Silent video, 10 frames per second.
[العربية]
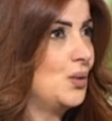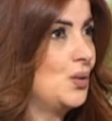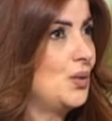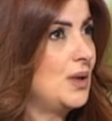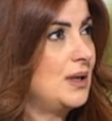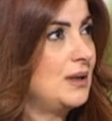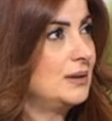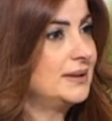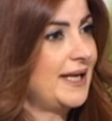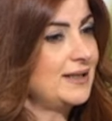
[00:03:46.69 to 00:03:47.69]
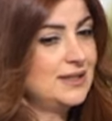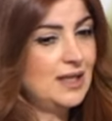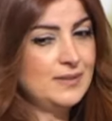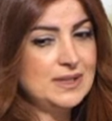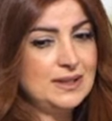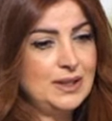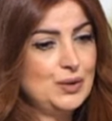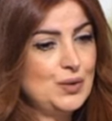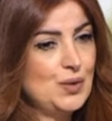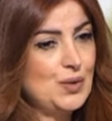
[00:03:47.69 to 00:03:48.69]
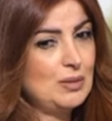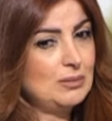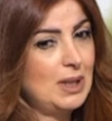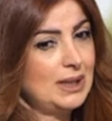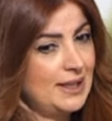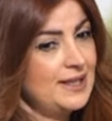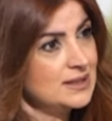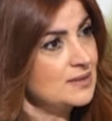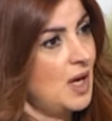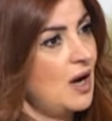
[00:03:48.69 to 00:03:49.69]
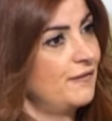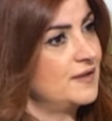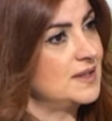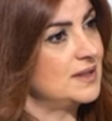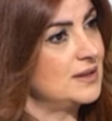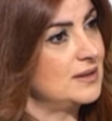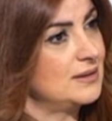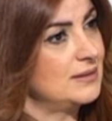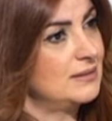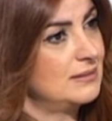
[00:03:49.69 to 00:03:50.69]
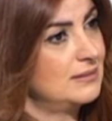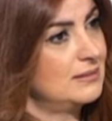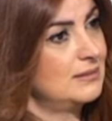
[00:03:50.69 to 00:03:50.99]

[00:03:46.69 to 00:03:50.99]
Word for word: وتاخديها مثل انه انا لازم حافظ آه،